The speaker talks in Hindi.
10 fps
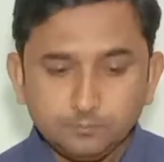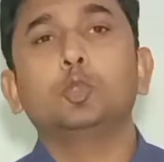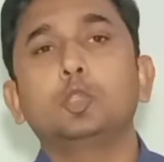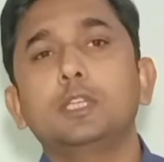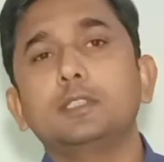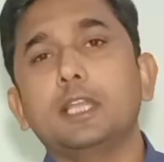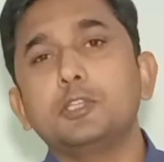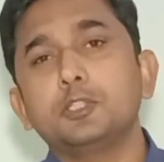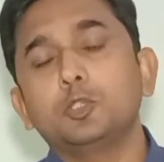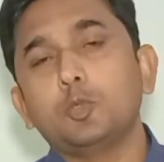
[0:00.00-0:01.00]
दोस्तों ये
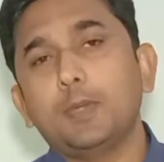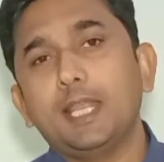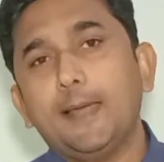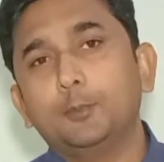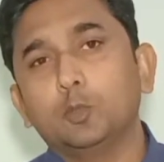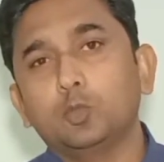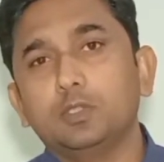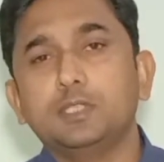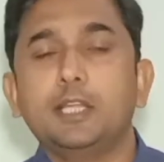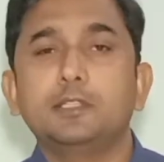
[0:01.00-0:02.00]
सारी चीज़ें जो मैंने आप दोस्तों
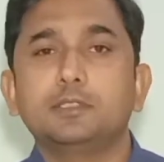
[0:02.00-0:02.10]
के साथ